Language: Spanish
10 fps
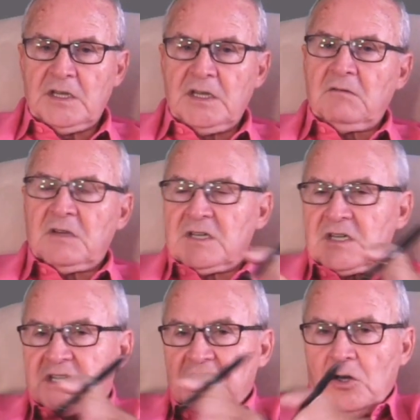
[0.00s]
Y
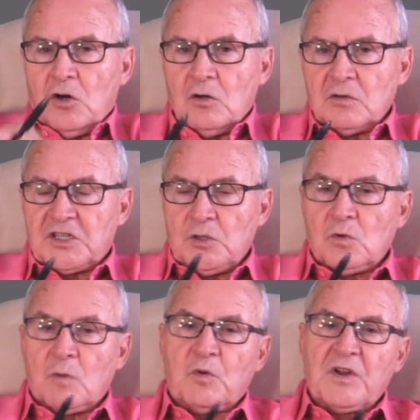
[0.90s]
si no, si
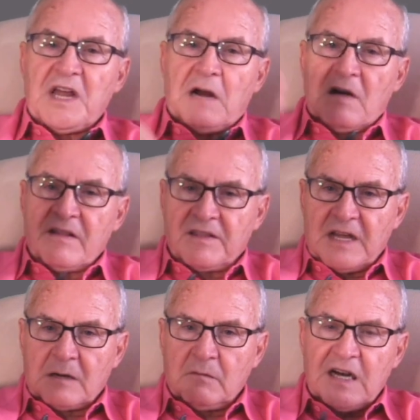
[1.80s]
uno puede
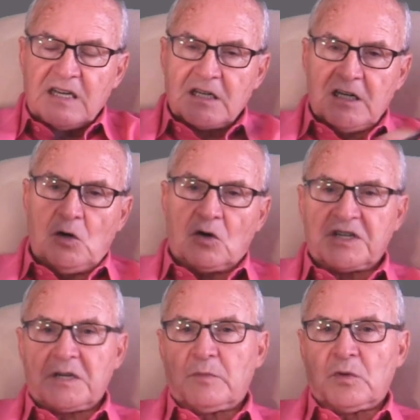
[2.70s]
avanzar más y lo
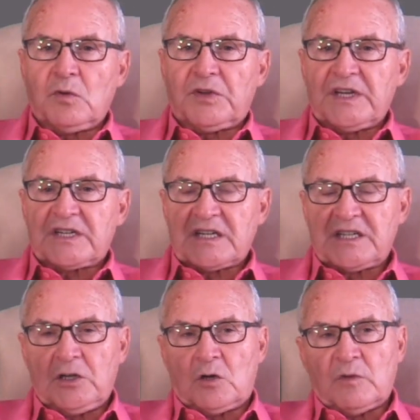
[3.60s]
que se produce es
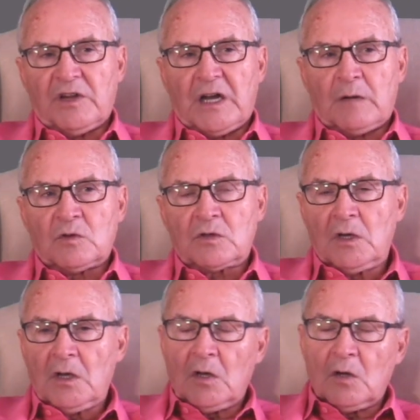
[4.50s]
así como digamos